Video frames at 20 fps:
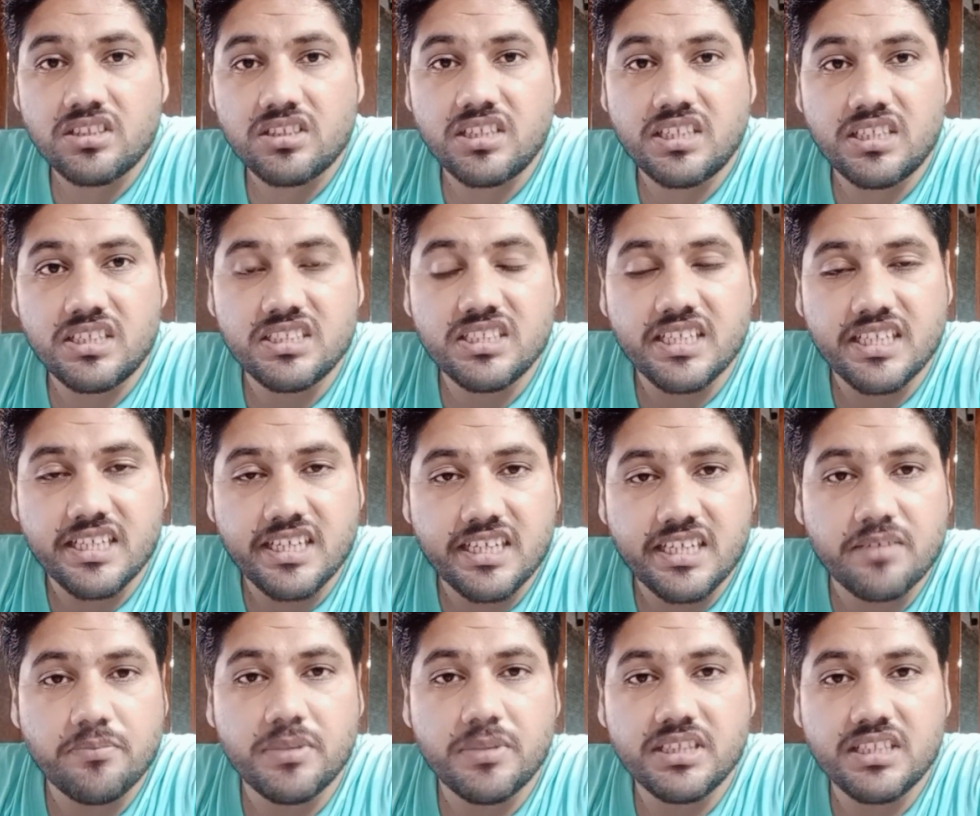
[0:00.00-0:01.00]

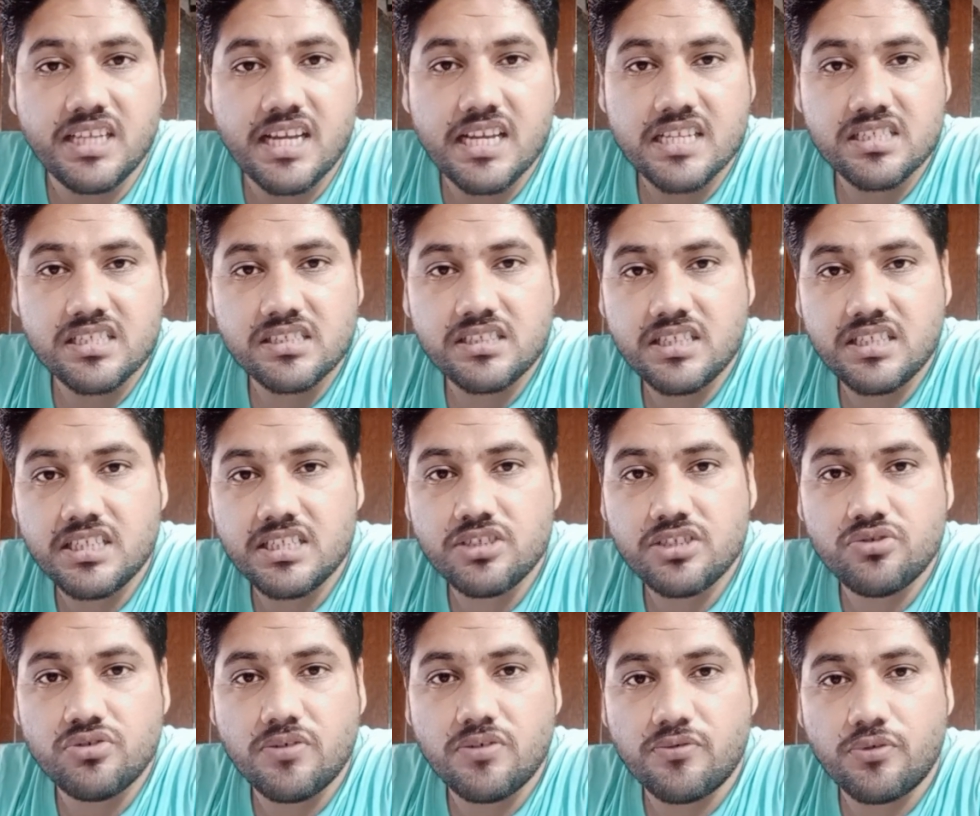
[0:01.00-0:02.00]
38 बंदे ऐसे थे
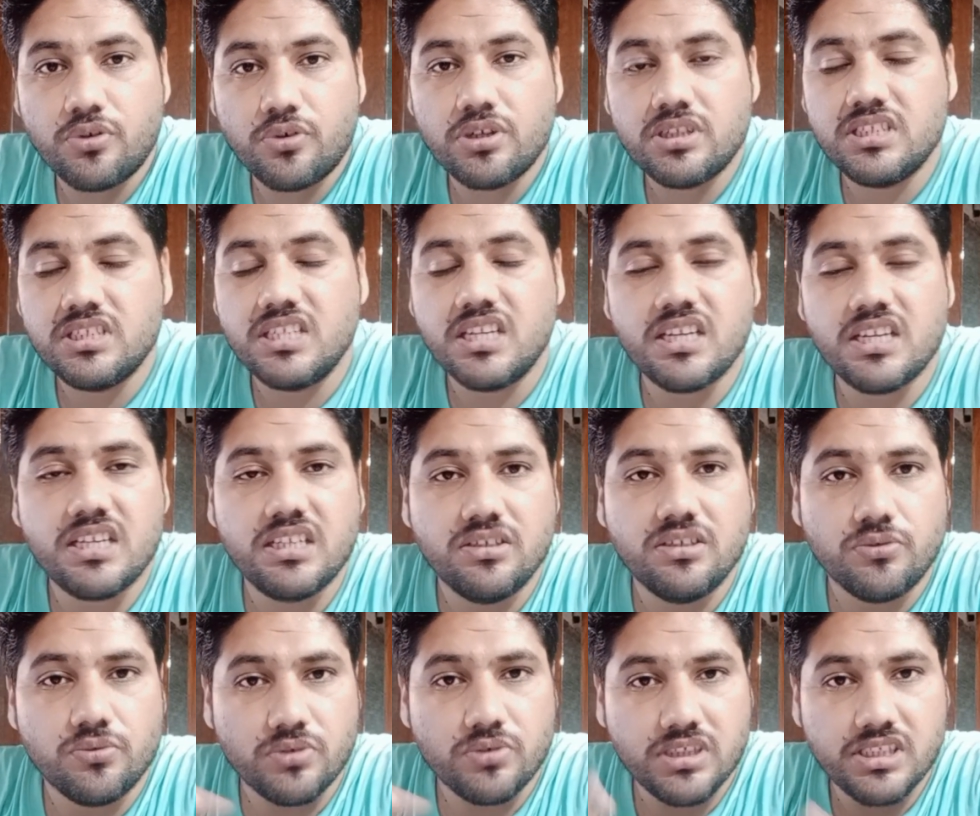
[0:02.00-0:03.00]
जिन्होंने वोट दिया है
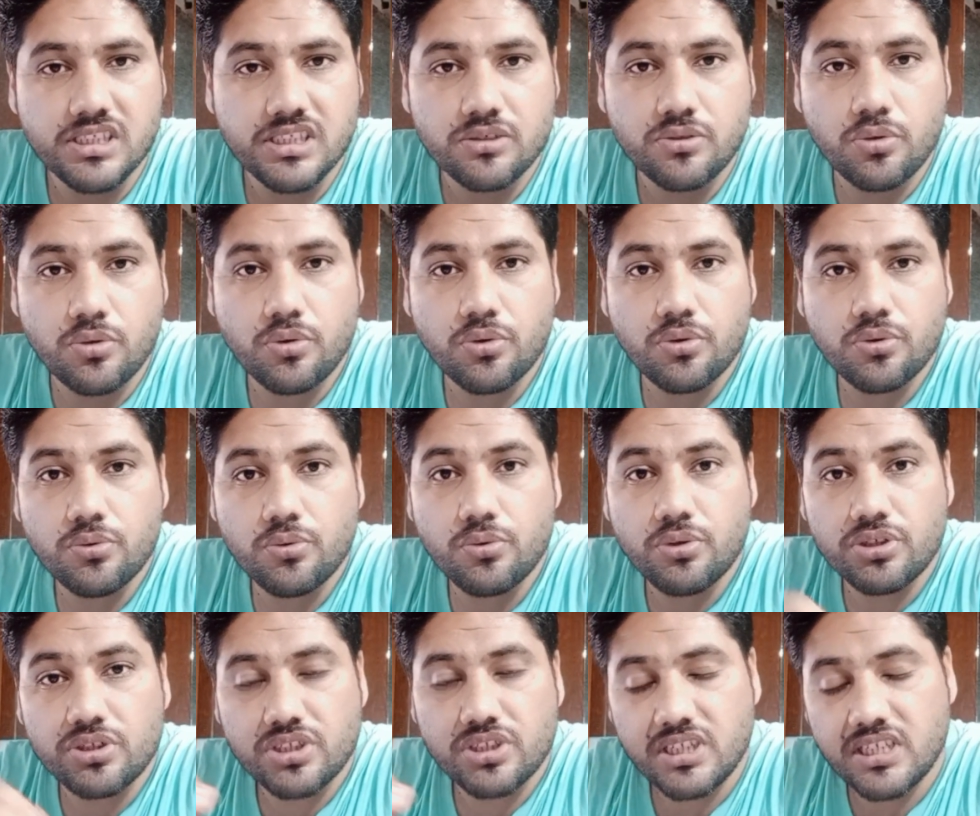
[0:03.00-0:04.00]
नून लीग को
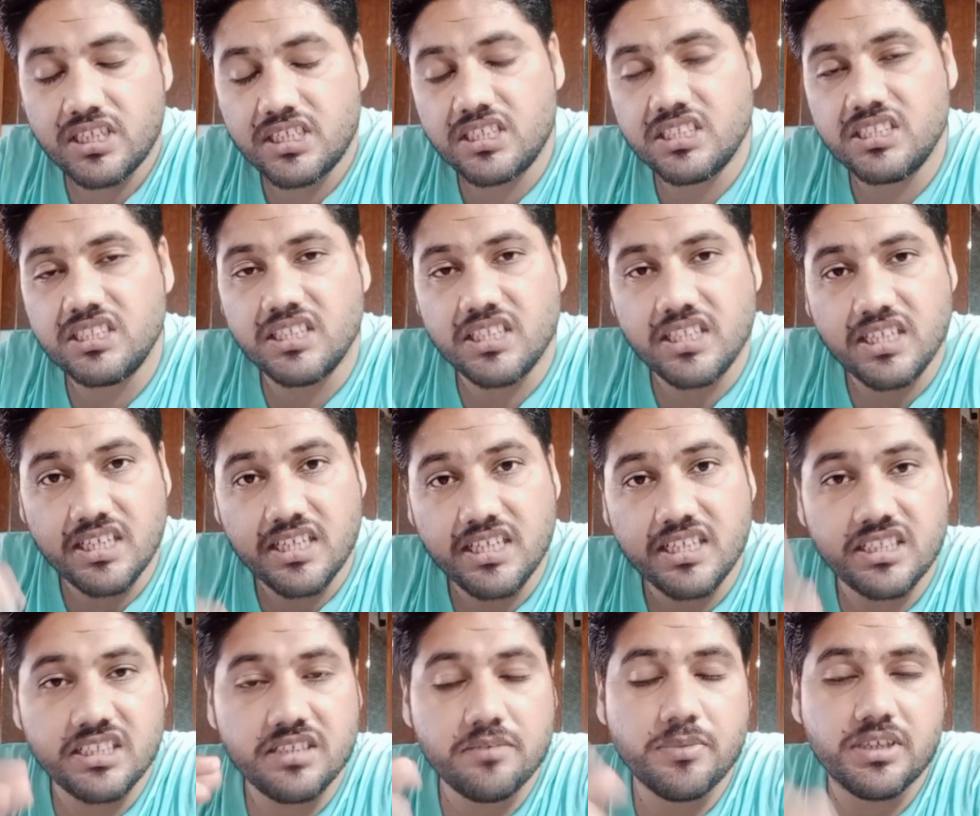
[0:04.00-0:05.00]
और
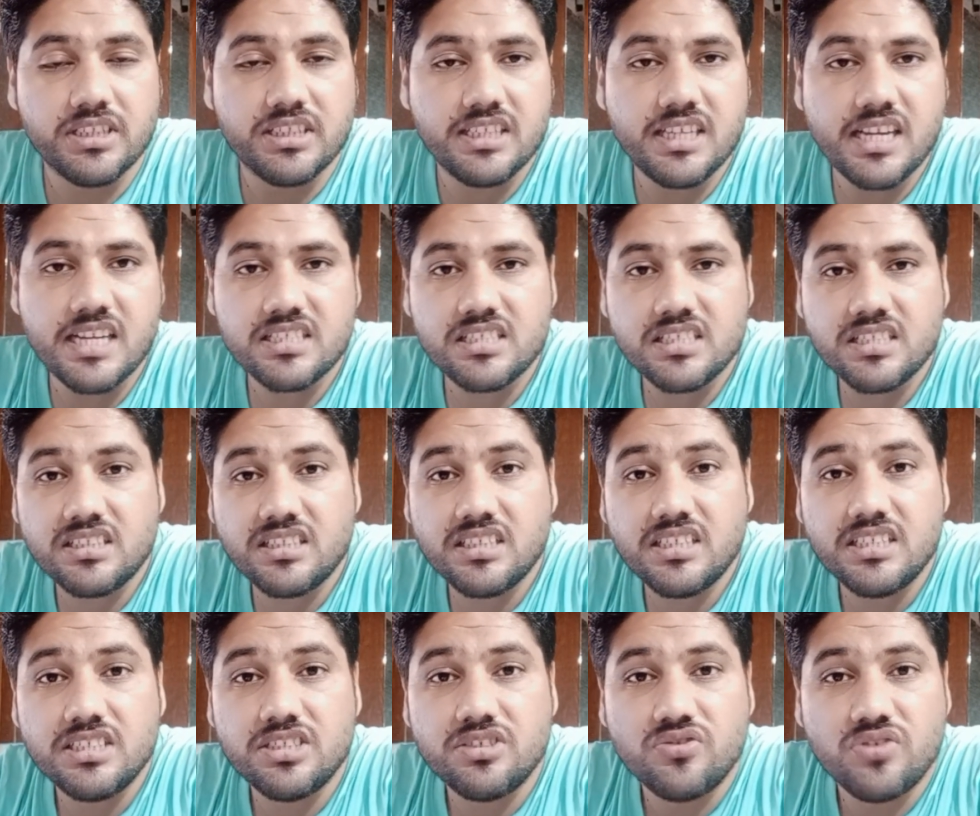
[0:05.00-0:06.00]
38 ही बंदे ऐसे
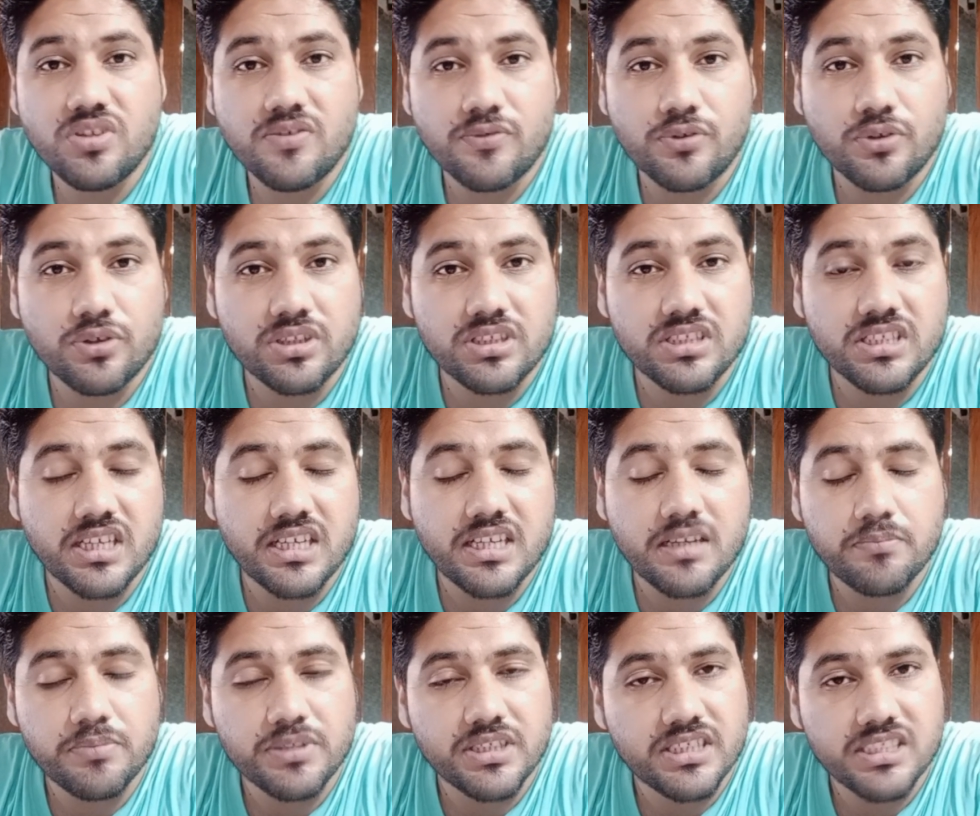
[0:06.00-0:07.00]
थे जिन्होंने वोट दिया है
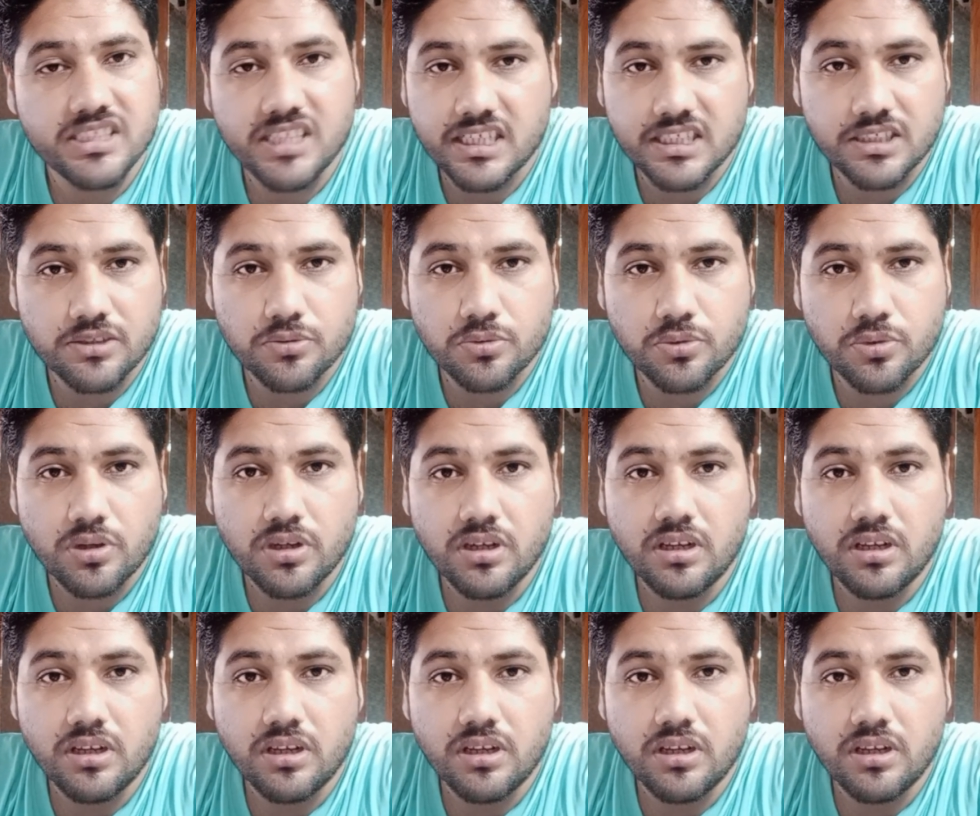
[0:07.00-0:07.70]
पीटीआई को